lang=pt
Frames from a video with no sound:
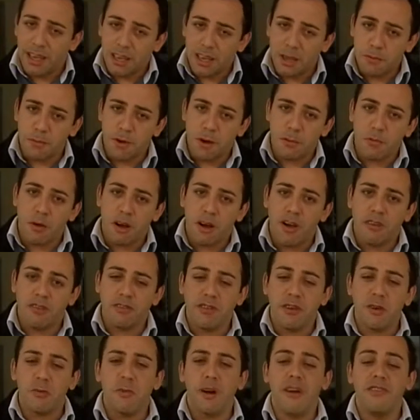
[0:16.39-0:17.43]
que
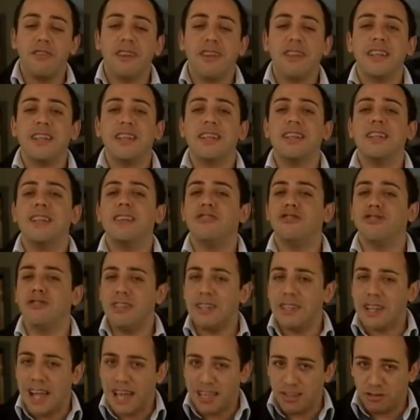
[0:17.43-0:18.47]
promovem uma verdadeira
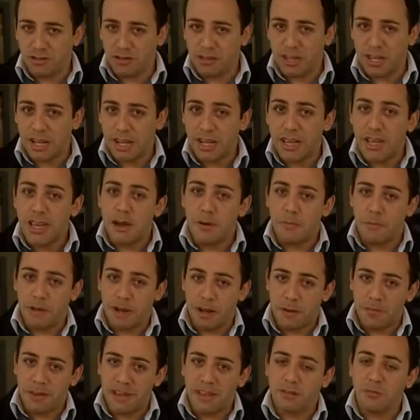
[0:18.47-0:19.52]
ginástica
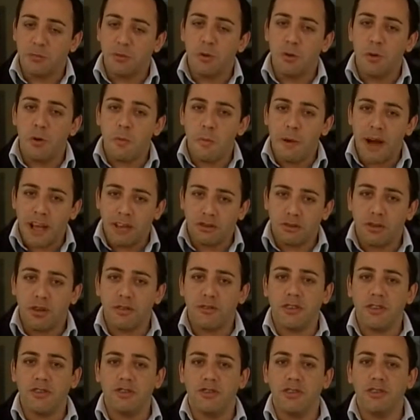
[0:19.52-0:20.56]
para, mesmo com baixo
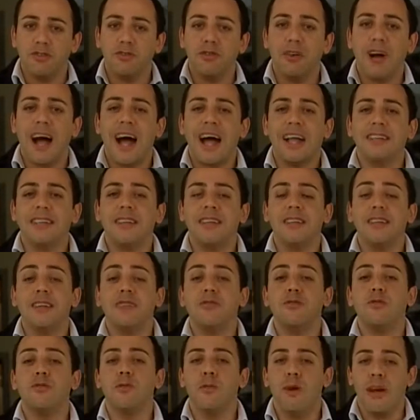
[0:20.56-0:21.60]
efetivo, atender
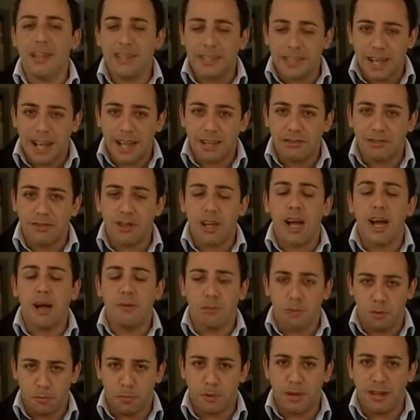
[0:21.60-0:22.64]
com qualidade a
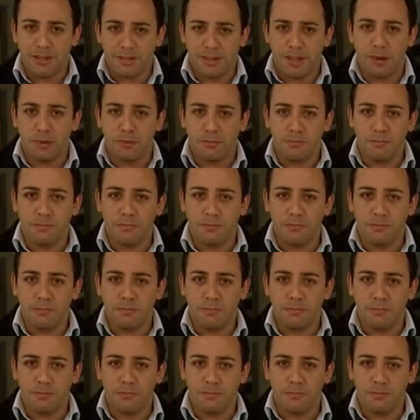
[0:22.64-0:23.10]
população.